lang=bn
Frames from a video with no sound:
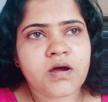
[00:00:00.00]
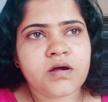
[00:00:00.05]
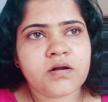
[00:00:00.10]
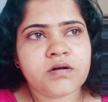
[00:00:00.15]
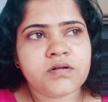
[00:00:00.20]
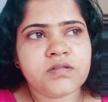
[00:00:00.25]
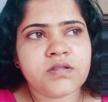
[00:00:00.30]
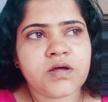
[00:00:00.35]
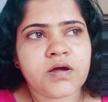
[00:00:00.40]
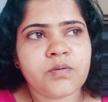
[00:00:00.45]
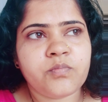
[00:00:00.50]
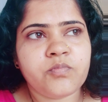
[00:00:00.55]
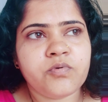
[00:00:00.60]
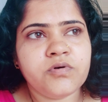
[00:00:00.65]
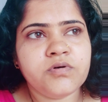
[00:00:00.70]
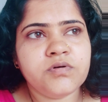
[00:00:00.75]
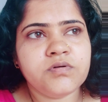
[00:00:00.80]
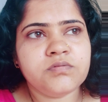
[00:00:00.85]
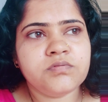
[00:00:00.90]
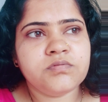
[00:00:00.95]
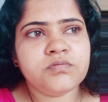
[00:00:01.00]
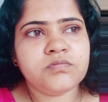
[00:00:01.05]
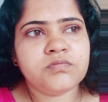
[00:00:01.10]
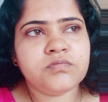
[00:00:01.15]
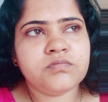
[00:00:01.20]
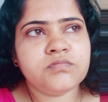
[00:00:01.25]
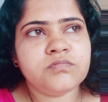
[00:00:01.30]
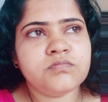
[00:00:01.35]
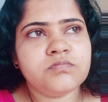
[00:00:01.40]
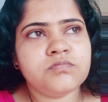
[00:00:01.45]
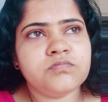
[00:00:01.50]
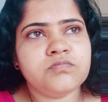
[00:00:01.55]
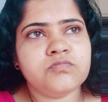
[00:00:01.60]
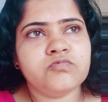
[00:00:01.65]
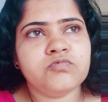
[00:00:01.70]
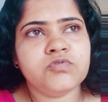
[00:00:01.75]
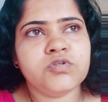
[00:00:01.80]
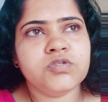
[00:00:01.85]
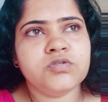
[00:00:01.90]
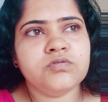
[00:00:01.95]
আর তারপর
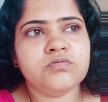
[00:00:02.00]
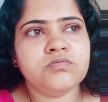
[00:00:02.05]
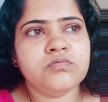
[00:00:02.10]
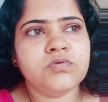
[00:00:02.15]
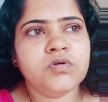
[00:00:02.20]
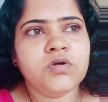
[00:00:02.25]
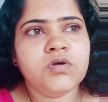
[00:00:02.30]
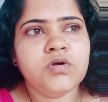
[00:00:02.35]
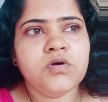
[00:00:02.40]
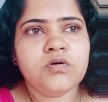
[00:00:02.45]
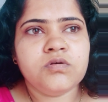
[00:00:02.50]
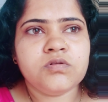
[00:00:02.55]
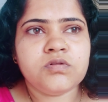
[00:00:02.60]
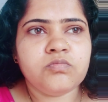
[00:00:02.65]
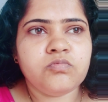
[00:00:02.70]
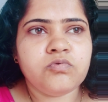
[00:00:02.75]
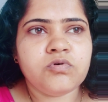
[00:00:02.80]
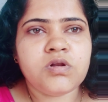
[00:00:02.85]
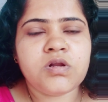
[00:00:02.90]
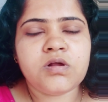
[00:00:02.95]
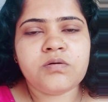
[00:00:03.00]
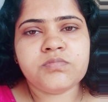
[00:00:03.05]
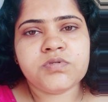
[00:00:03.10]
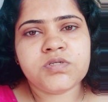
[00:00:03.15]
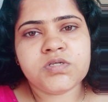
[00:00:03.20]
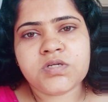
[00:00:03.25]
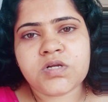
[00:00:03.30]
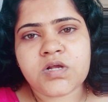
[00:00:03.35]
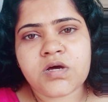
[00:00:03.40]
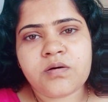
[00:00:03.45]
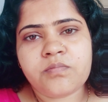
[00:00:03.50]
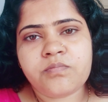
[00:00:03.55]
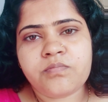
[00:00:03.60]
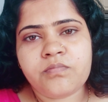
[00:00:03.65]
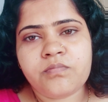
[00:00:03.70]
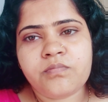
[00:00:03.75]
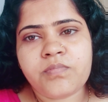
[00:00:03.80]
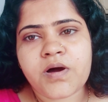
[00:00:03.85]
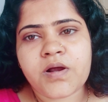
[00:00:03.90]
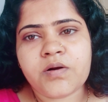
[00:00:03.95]
উনি বললাম যে না
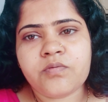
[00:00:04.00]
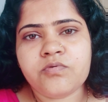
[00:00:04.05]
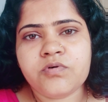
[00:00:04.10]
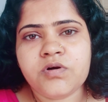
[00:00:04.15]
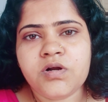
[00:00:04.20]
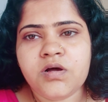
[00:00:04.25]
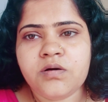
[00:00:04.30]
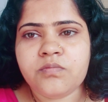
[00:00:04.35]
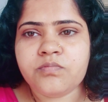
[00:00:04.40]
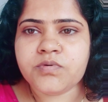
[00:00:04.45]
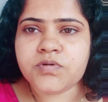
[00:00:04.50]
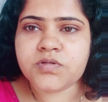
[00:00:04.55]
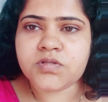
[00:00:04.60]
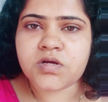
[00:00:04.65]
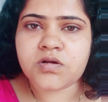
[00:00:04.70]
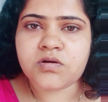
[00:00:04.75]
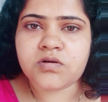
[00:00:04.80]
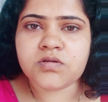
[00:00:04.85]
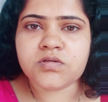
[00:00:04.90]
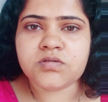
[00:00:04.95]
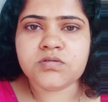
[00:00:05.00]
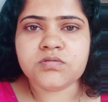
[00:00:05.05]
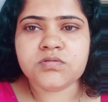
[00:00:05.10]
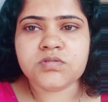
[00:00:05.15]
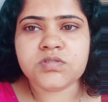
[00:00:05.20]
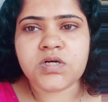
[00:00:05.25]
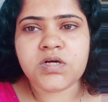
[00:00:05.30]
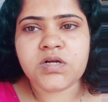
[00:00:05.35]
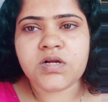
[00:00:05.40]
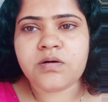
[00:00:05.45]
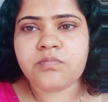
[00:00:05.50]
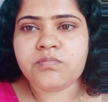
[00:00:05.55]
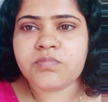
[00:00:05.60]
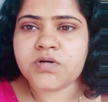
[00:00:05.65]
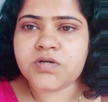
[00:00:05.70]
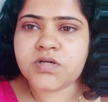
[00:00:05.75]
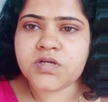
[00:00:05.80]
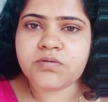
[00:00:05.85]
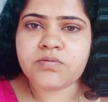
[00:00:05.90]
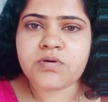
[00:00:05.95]
পারবো না আপনি তাহলে যান
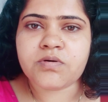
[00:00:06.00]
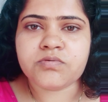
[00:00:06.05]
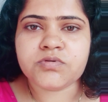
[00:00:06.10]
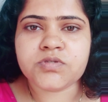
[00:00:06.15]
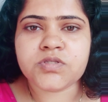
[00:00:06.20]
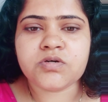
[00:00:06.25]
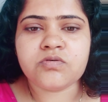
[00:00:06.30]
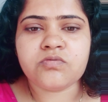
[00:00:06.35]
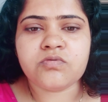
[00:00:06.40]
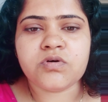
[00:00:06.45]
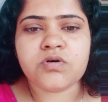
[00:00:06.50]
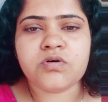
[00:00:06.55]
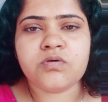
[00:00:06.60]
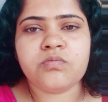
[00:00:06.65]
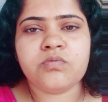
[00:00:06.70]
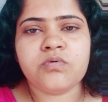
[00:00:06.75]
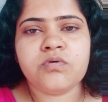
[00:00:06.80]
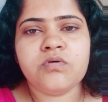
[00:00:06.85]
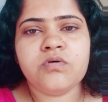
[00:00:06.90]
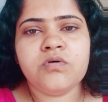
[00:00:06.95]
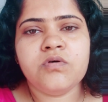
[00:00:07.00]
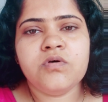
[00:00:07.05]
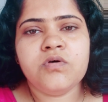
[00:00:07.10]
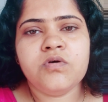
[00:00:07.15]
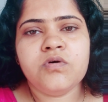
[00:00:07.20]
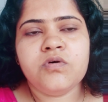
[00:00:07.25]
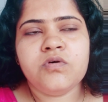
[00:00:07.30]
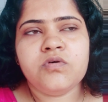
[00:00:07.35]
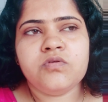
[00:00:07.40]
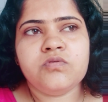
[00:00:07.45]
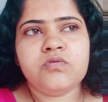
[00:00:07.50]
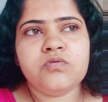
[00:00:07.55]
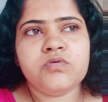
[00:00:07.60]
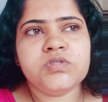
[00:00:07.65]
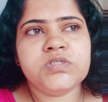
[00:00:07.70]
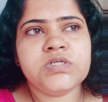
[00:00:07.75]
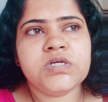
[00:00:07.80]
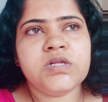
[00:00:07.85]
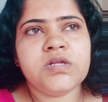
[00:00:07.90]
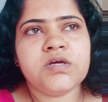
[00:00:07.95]
আমরা ঠিক ব্যবস্থা করে নেবো তো
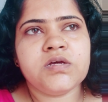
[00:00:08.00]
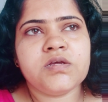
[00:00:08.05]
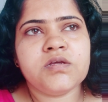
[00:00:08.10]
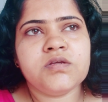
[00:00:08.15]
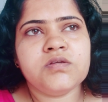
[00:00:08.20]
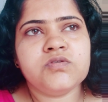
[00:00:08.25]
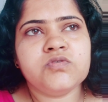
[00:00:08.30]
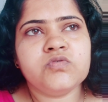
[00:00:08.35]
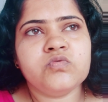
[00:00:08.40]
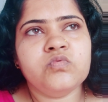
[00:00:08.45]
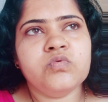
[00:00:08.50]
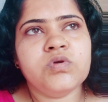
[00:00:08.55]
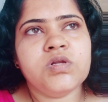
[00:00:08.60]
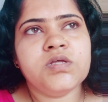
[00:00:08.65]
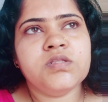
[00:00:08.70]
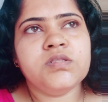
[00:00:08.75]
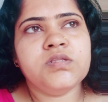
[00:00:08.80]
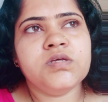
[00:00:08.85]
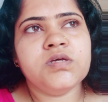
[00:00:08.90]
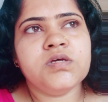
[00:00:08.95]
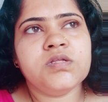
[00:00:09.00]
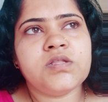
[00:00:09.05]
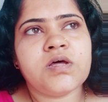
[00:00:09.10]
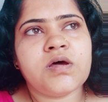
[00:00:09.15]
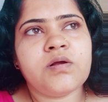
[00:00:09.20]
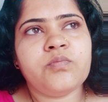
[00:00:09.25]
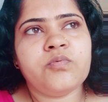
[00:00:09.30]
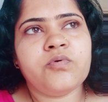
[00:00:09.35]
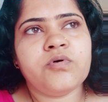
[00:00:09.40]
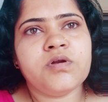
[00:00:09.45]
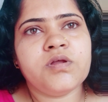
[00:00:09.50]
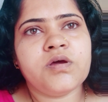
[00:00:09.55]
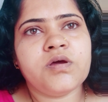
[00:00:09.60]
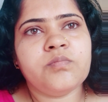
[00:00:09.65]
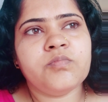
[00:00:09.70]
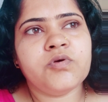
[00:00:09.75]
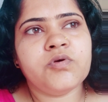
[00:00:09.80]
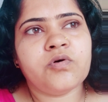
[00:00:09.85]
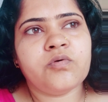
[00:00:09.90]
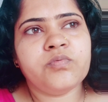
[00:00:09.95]
ছেলেকে স্কুলে দিয়ে তারপরে
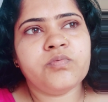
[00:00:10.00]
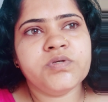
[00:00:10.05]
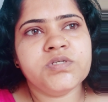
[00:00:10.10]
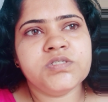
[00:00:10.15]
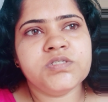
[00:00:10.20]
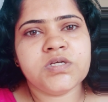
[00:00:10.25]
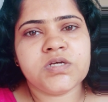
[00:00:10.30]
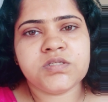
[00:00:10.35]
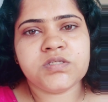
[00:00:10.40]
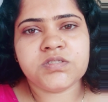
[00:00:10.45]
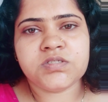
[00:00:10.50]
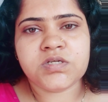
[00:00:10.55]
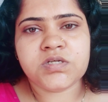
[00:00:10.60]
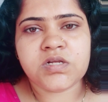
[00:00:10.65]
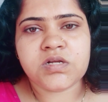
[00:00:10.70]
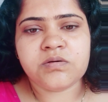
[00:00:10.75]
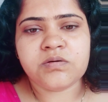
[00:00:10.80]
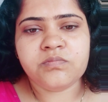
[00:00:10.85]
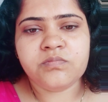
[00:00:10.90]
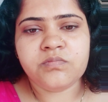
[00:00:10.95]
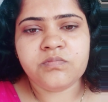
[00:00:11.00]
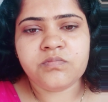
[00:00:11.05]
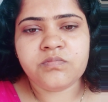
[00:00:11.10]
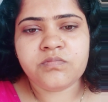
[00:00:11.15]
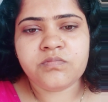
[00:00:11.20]
আমি অফিস যাচ্ছিলাম